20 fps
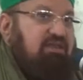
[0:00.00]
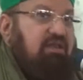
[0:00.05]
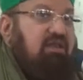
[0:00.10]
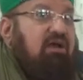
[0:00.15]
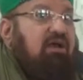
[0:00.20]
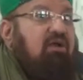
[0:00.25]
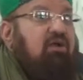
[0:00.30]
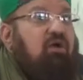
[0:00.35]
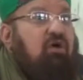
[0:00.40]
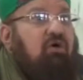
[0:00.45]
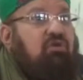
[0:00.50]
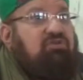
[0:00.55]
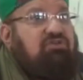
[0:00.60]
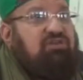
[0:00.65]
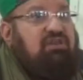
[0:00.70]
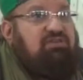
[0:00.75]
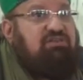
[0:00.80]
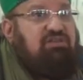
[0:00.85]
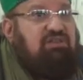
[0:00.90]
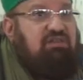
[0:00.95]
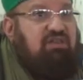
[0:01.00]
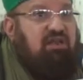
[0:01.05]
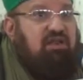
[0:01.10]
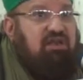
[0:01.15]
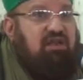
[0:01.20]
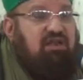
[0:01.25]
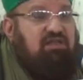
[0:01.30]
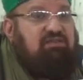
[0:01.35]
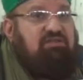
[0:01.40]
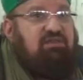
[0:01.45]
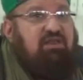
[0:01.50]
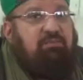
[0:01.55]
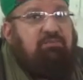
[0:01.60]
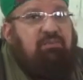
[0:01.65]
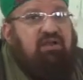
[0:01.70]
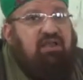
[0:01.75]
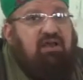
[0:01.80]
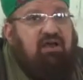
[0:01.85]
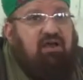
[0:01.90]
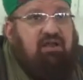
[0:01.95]
चला कौन सा सीधा रास्ता
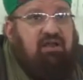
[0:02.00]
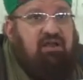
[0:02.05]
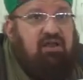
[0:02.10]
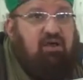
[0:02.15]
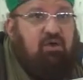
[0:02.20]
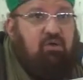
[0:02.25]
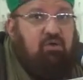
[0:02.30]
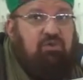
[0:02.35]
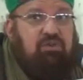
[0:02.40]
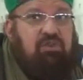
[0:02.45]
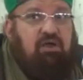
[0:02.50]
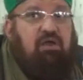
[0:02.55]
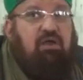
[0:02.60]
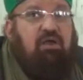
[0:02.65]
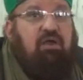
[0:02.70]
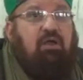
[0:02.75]
बयान ना होता